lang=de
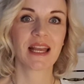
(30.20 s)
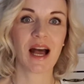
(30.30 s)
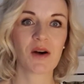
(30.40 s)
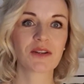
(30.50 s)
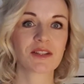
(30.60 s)

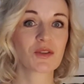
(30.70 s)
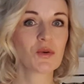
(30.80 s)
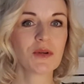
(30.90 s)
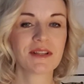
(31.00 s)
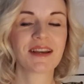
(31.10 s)
auch das
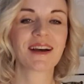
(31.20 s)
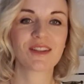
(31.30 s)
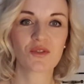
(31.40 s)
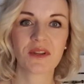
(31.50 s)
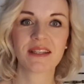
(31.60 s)
Coole
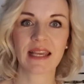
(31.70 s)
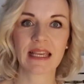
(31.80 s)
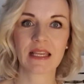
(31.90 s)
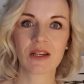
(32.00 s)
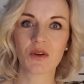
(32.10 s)
daran zu
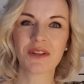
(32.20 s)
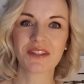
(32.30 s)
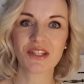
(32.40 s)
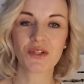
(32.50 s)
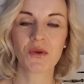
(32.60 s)
entdecken
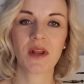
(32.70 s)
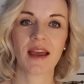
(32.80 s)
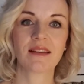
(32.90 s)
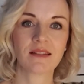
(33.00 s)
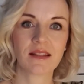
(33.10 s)
und die
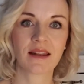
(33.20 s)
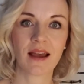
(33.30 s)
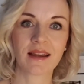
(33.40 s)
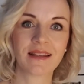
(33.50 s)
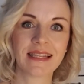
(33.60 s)
Schönheit, die er
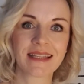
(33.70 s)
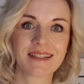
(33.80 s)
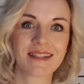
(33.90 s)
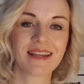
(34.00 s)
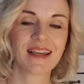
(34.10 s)
darin
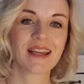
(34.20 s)
liegt.